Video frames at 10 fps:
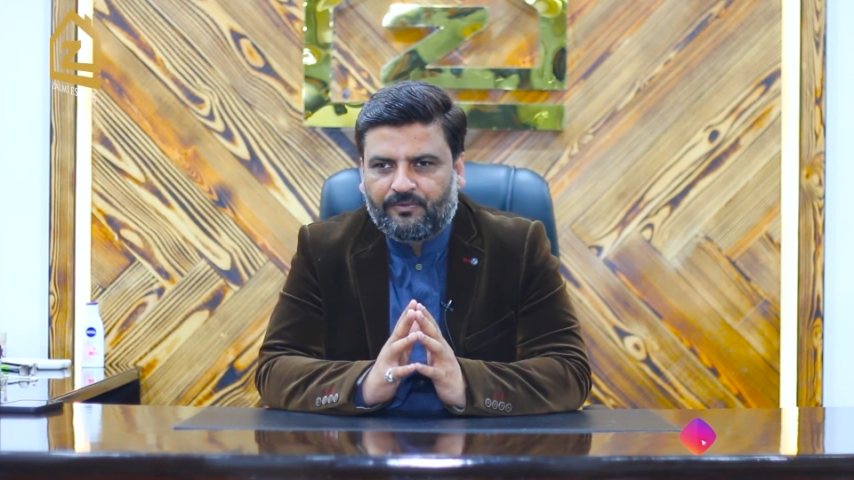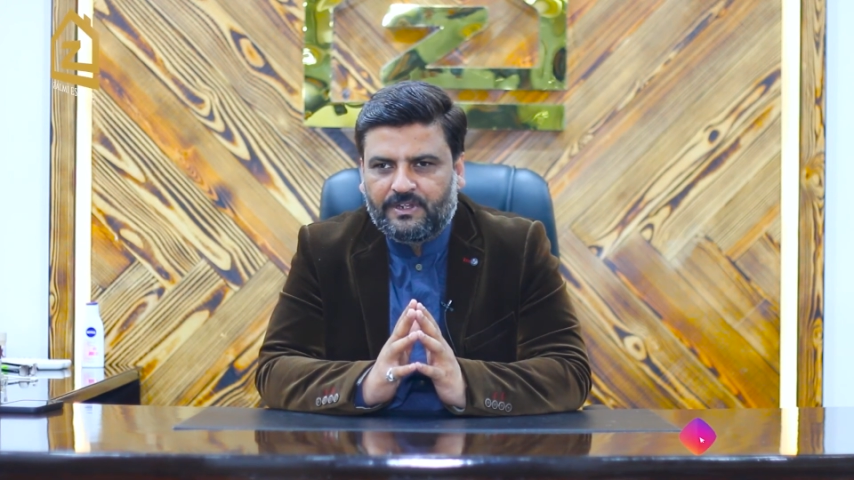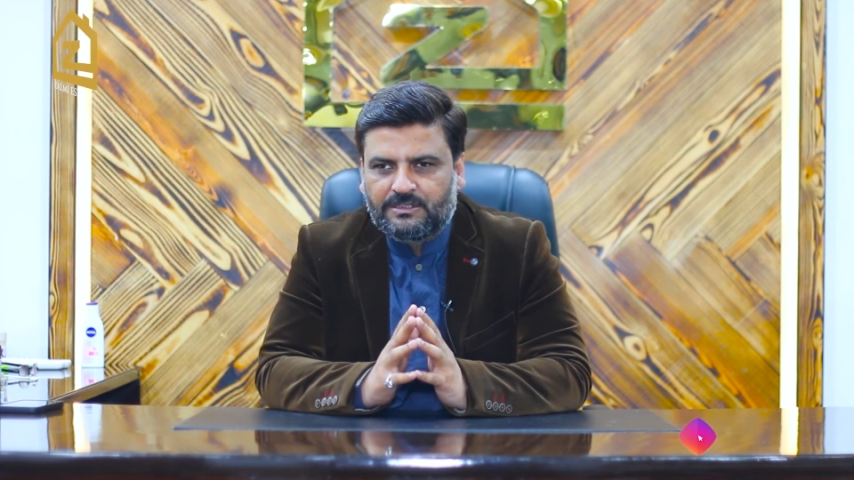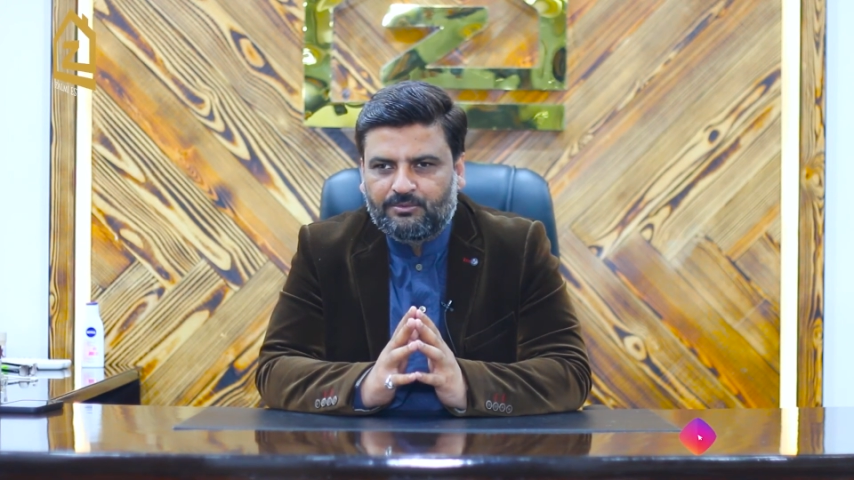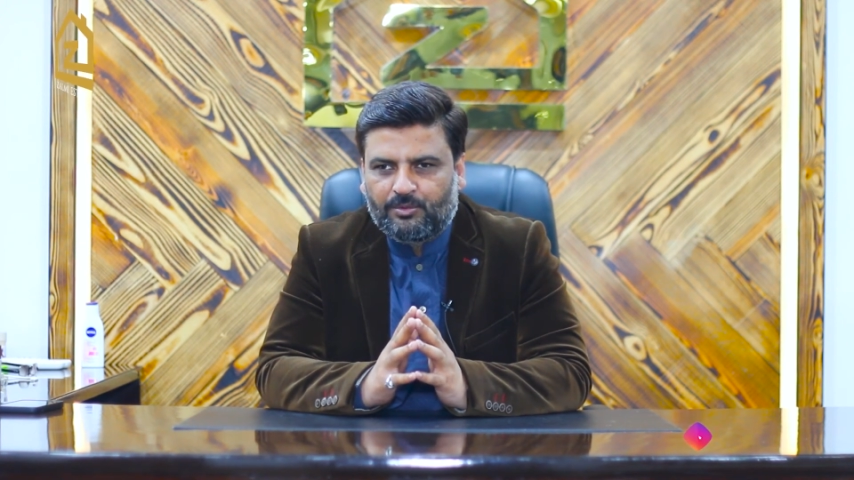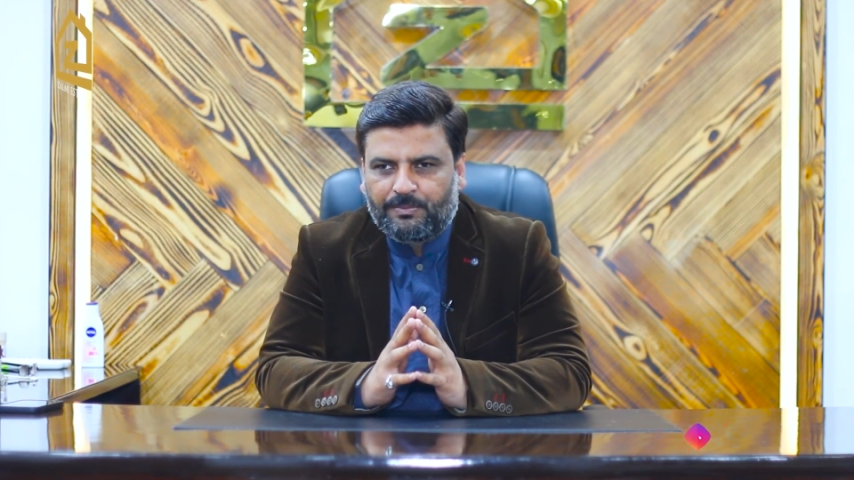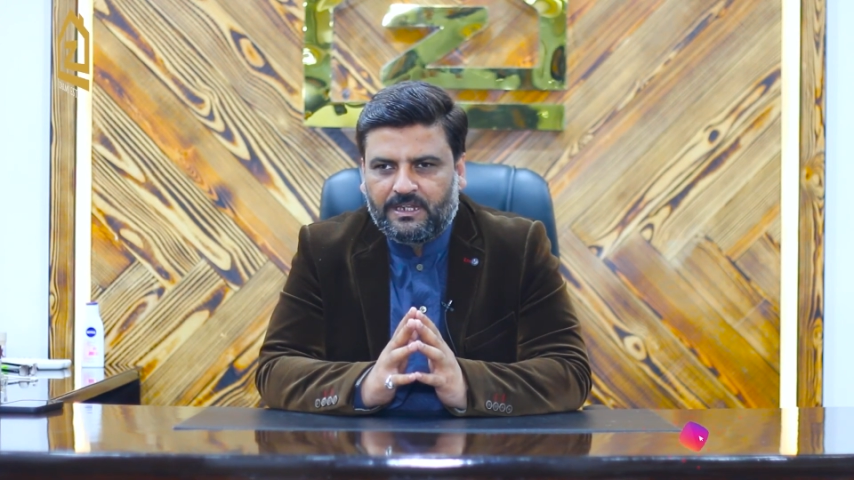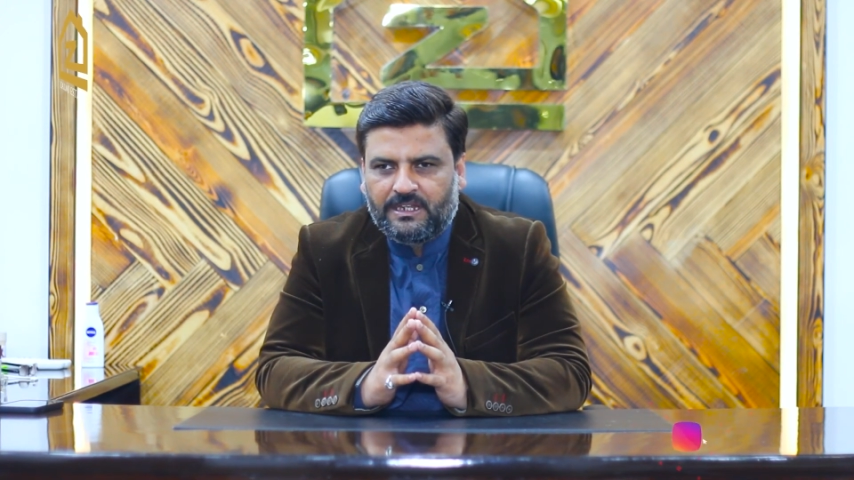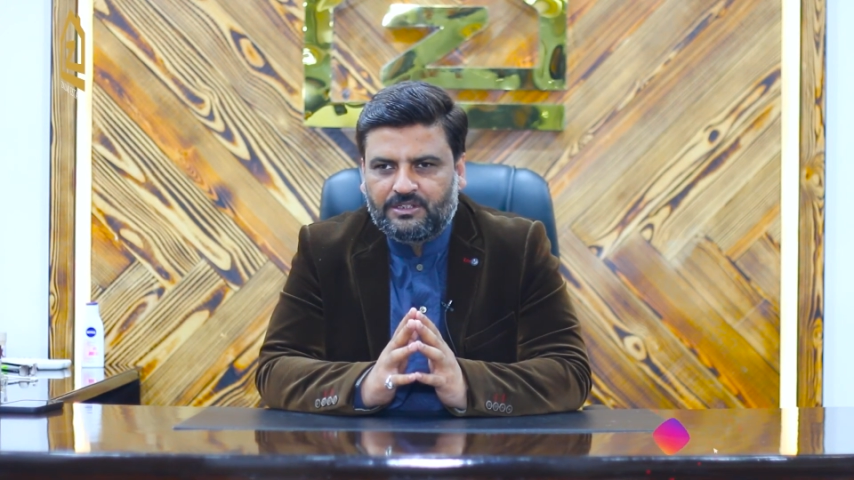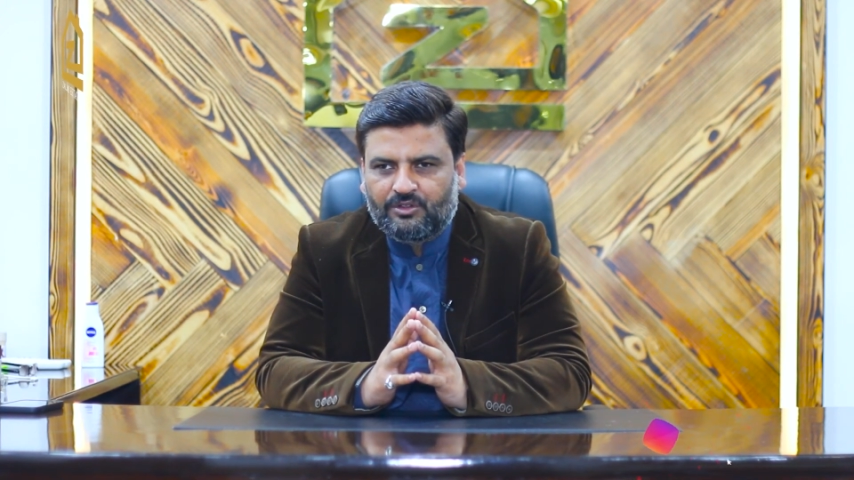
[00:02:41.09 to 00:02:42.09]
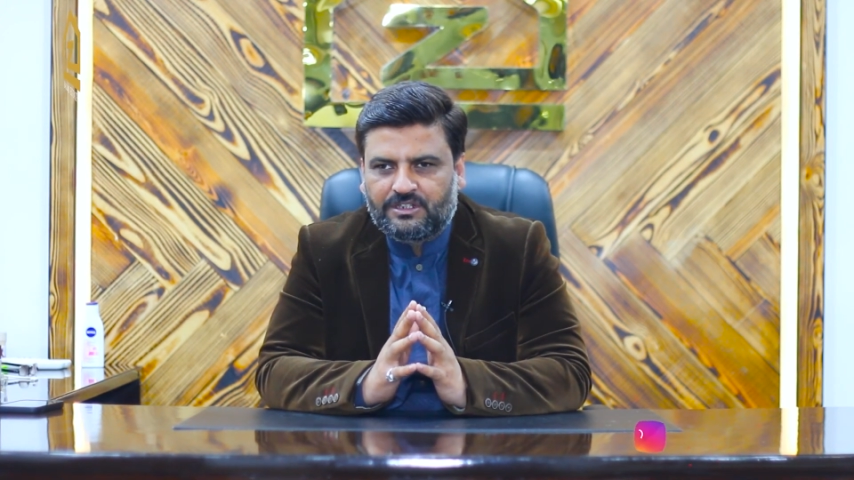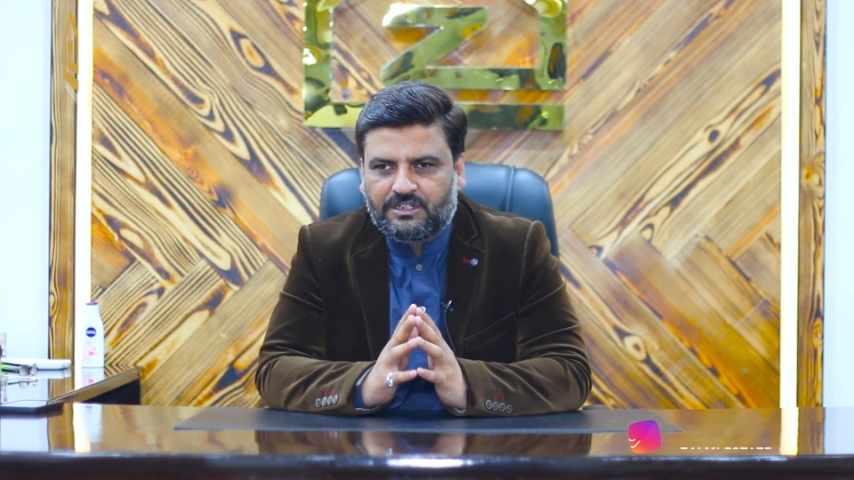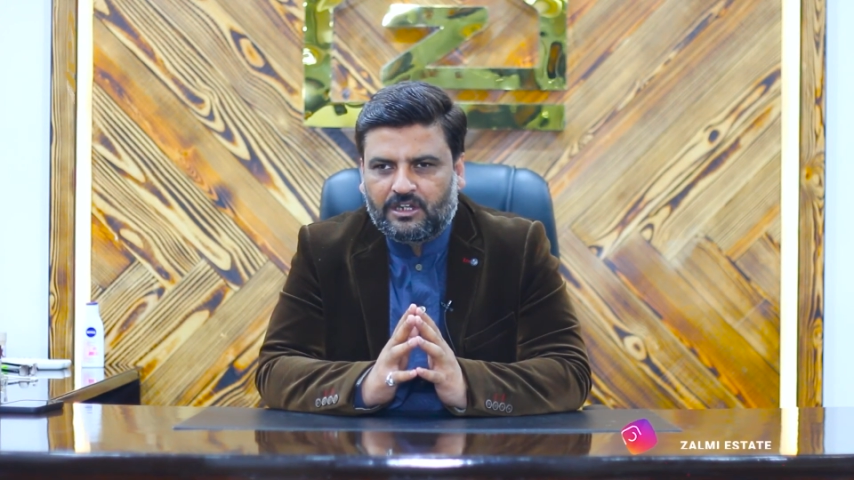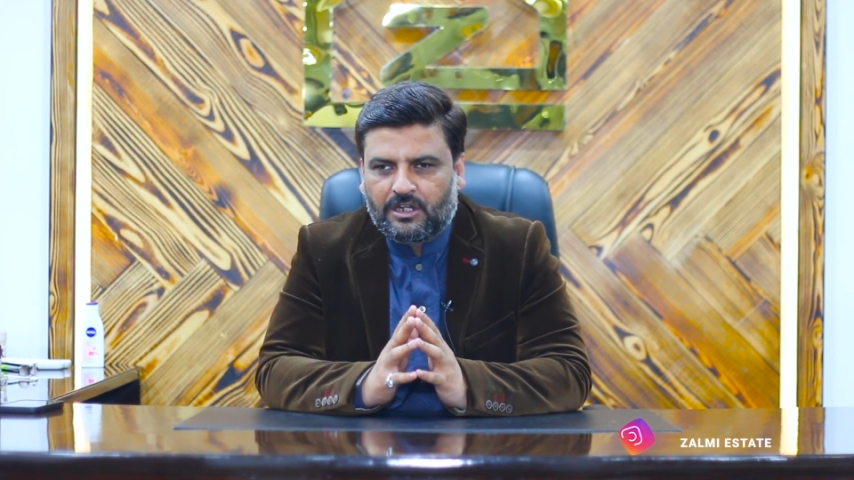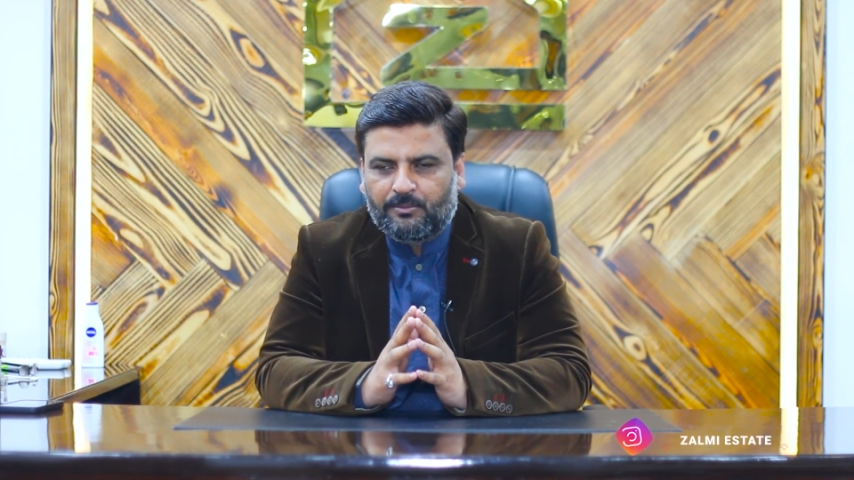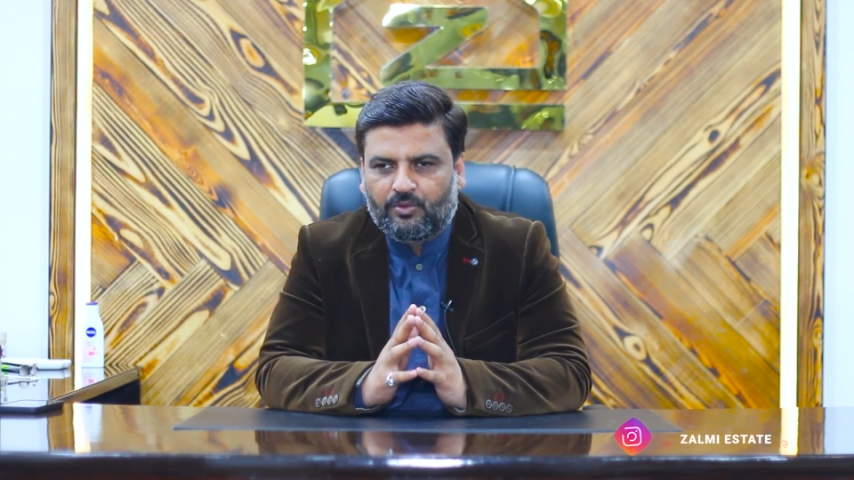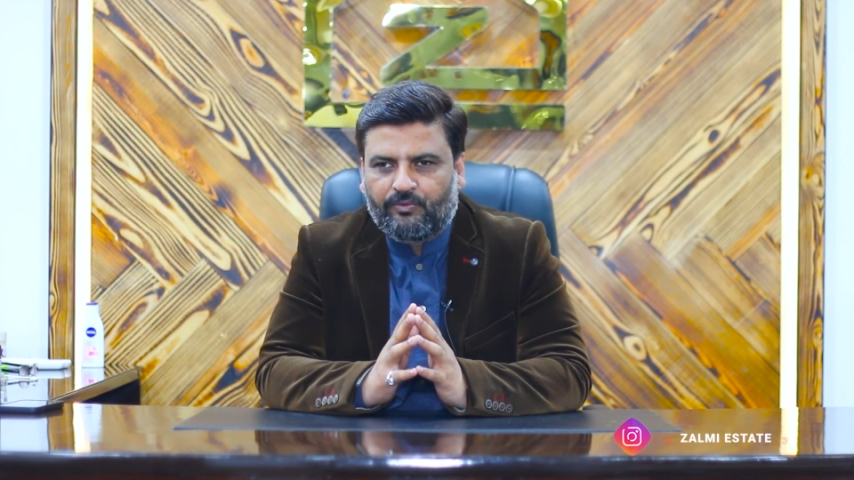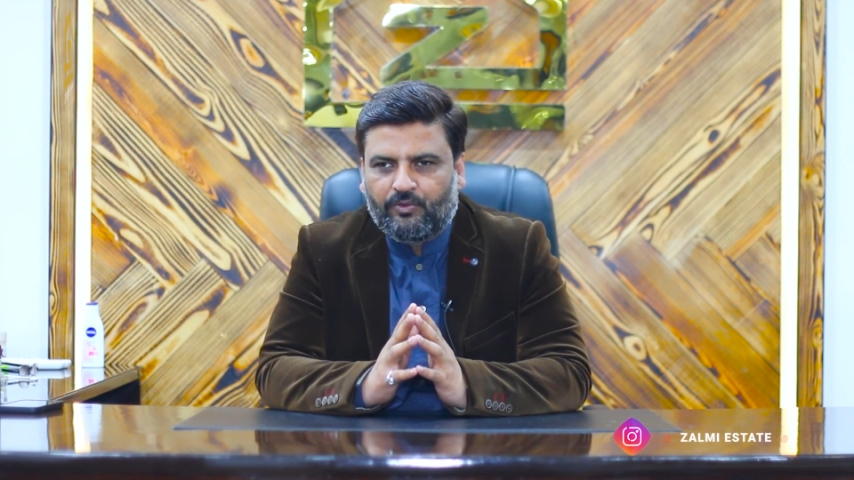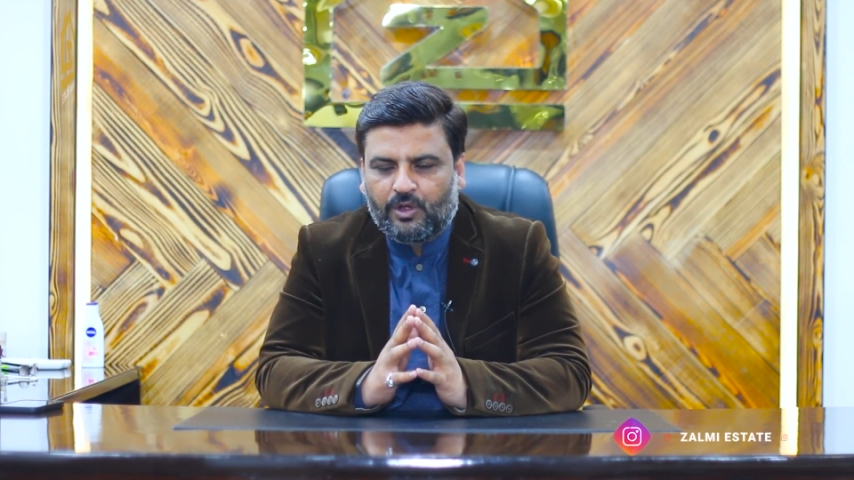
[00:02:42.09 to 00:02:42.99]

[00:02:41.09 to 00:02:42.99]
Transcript: फेसबुक पेज और इंस्टाग्राम को